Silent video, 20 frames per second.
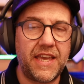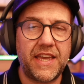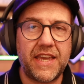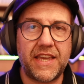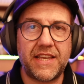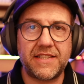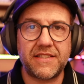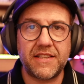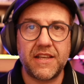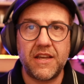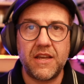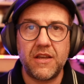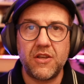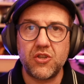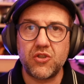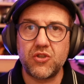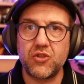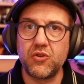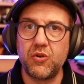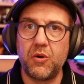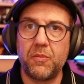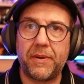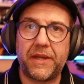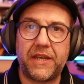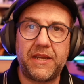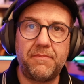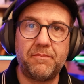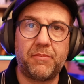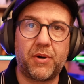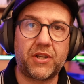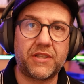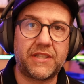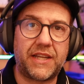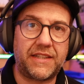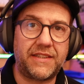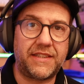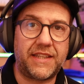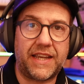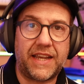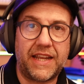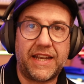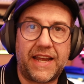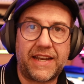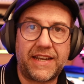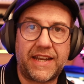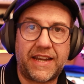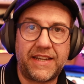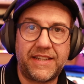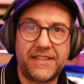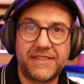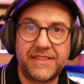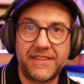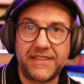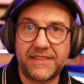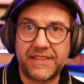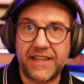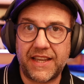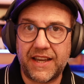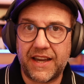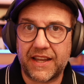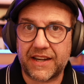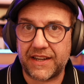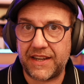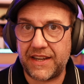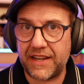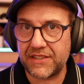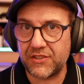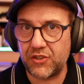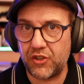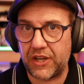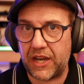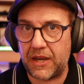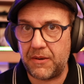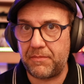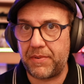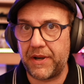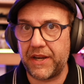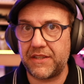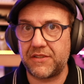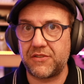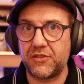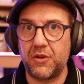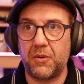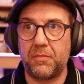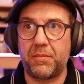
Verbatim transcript: Es súper importante que el análisis tenga relación al precio,